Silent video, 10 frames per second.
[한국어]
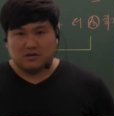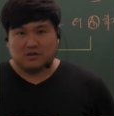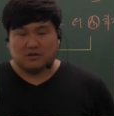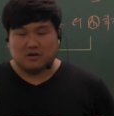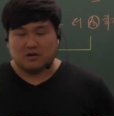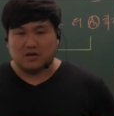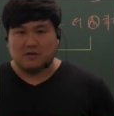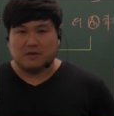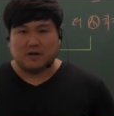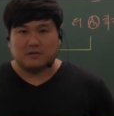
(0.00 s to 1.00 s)
드렸길
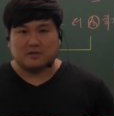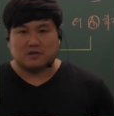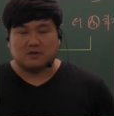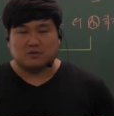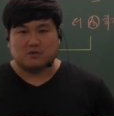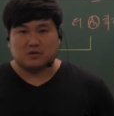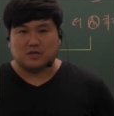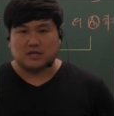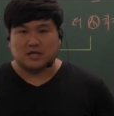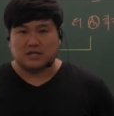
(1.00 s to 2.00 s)
바라면서 또 이제
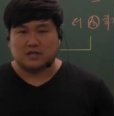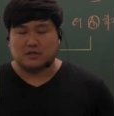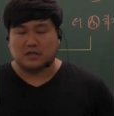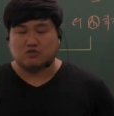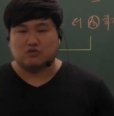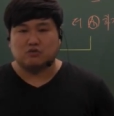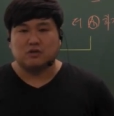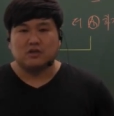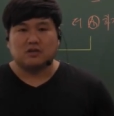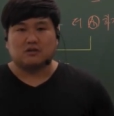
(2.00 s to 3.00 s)
제가 자, 자주
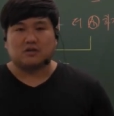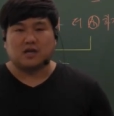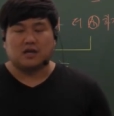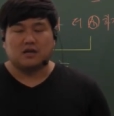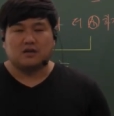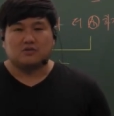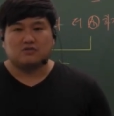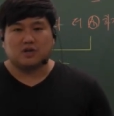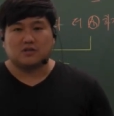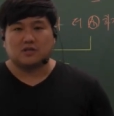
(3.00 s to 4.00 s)
이렇게
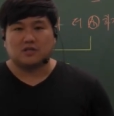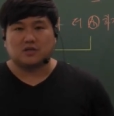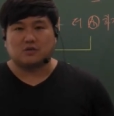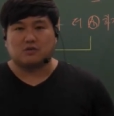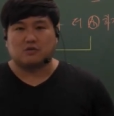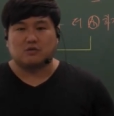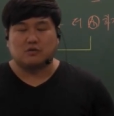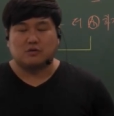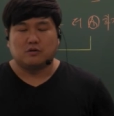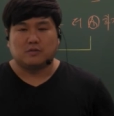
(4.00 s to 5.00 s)
추가적인 자료로
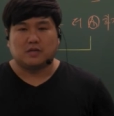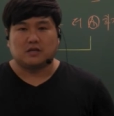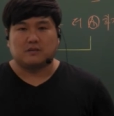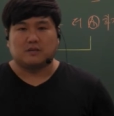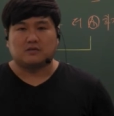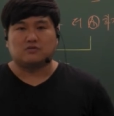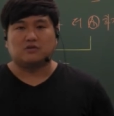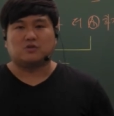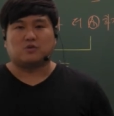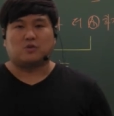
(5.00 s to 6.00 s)
만나 뵐 수
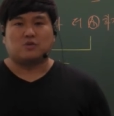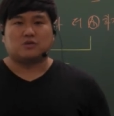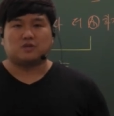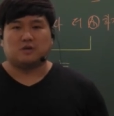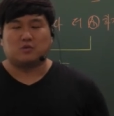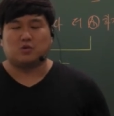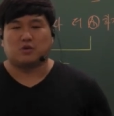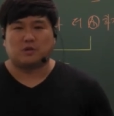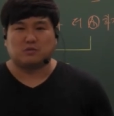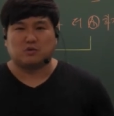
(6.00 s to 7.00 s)
있도록 제가
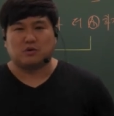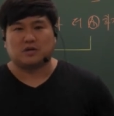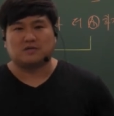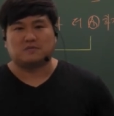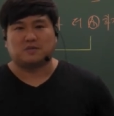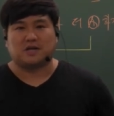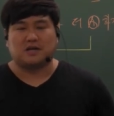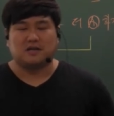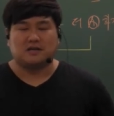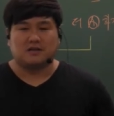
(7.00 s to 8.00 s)
노력해 보도록 하겠습니다.
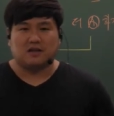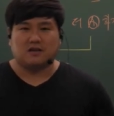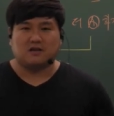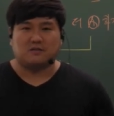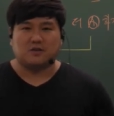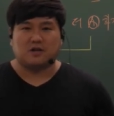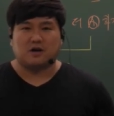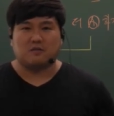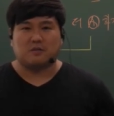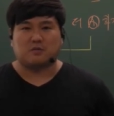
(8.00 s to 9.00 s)
네, 그러면
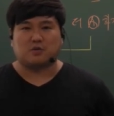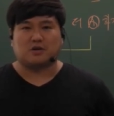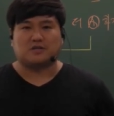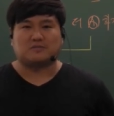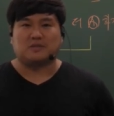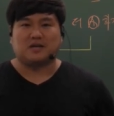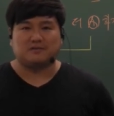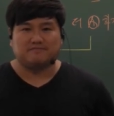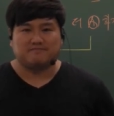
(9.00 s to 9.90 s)
다음에 뵙도록 하겠습니다.